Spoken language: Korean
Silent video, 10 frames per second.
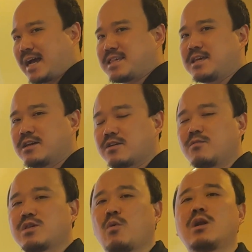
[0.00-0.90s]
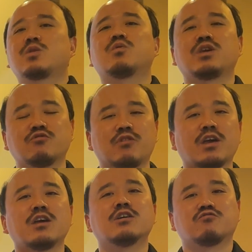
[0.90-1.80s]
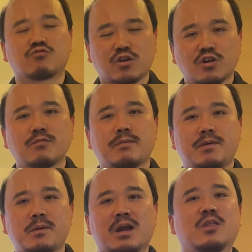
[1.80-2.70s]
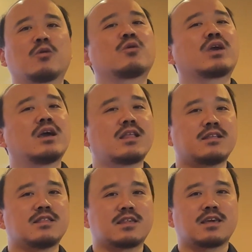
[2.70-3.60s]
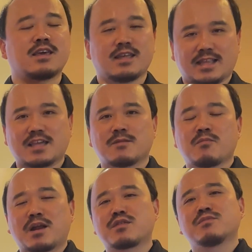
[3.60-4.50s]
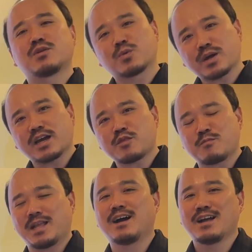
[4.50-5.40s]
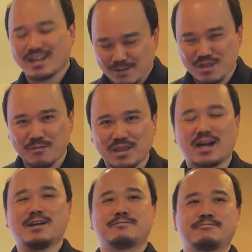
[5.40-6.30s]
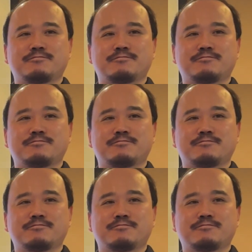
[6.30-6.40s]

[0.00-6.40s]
다시 그럼 이제 월동 이후에 웃거름의 비회 관리는 어떻게 해야 되는지 다시 한번 말씀드리도록 하겠습니다. 감사합니다.